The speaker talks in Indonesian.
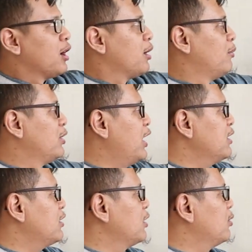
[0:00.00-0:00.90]

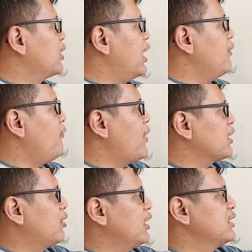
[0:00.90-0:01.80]
kemudian tentukan
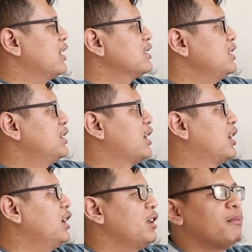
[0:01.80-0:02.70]
faktorisasi
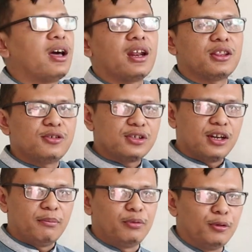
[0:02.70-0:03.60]
dari
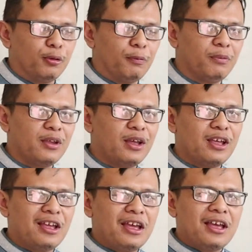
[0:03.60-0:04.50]
560.
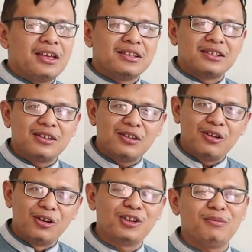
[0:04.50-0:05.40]

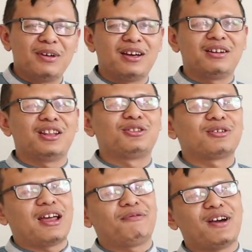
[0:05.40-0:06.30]
Untuk
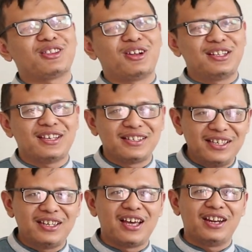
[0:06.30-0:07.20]
menentukan
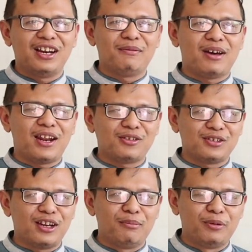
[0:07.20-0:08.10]
faktorisasi dari
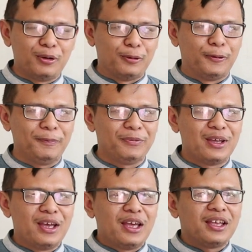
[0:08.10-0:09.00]
560,
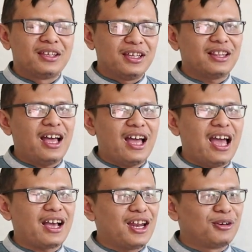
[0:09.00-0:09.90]
kita
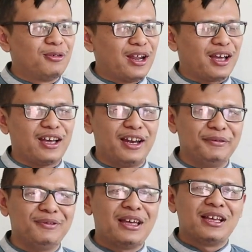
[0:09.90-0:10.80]
akan gunakan
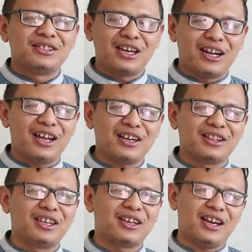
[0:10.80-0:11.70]
cara
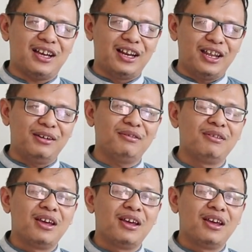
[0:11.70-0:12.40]
ketika kalian